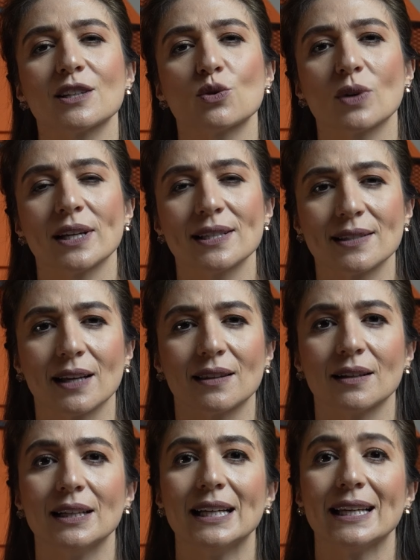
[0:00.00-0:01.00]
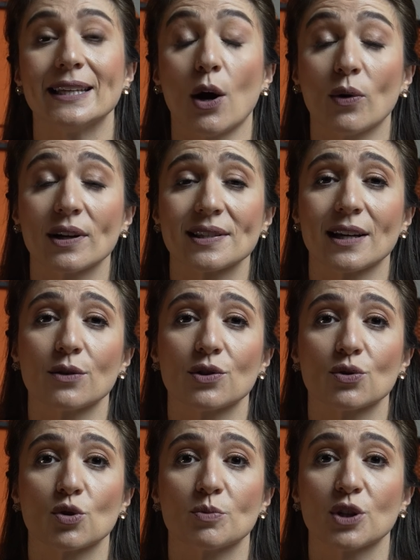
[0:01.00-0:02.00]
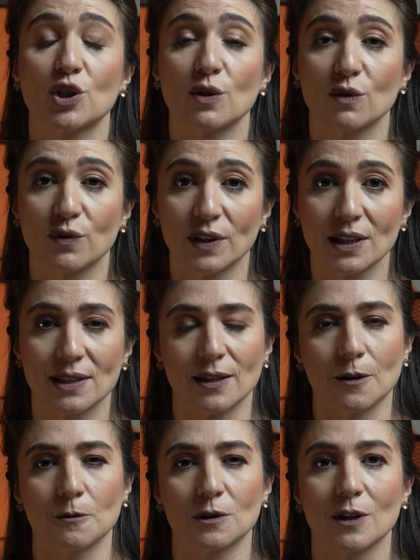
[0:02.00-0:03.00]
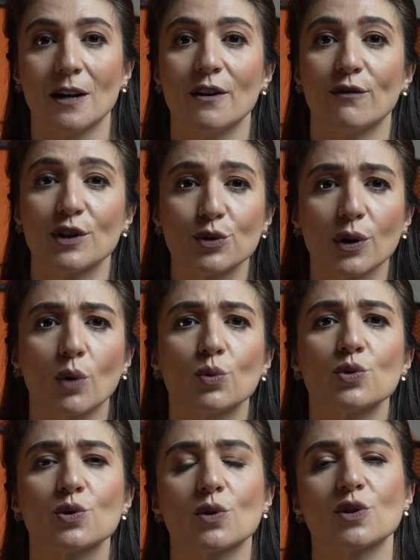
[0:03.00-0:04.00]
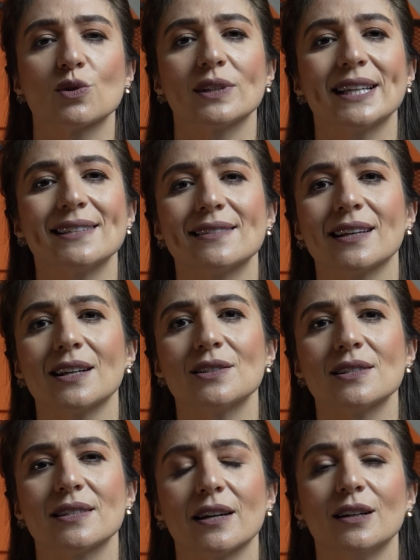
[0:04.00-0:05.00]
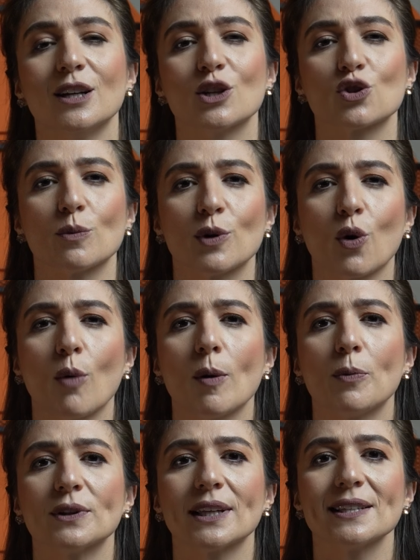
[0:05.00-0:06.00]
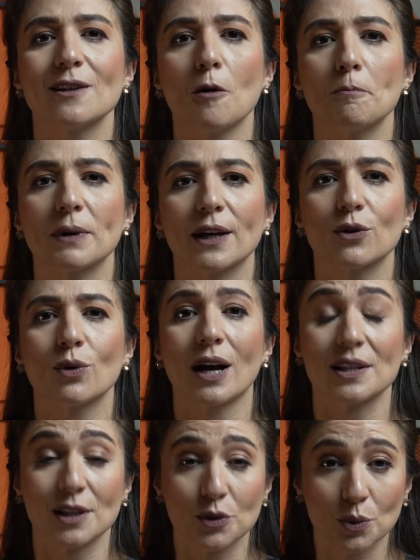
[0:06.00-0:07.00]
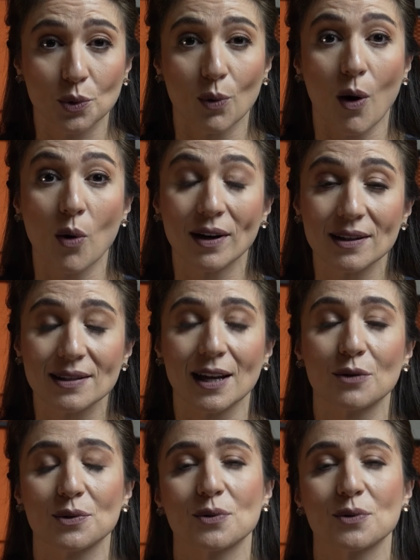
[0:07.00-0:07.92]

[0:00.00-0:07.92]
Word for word: sua receita e alcançar os seus objetivos financeiros. Veja o que alguns dos nossos clientes têm a dizer sobre como a Potencial Pleno as ajudou a alcançar o seu